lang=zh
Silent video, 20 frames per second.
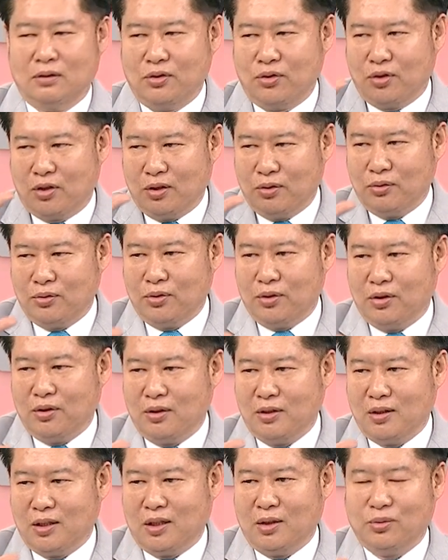持股永
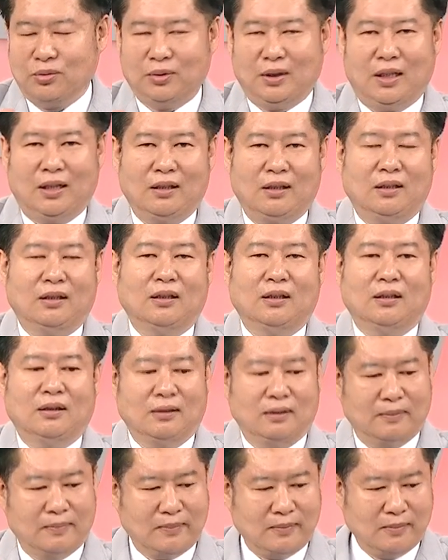远在五档
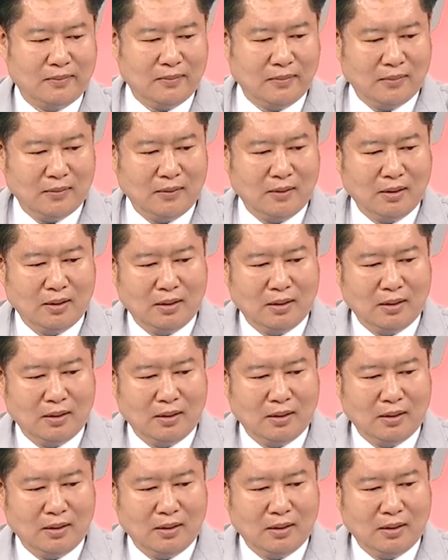以内，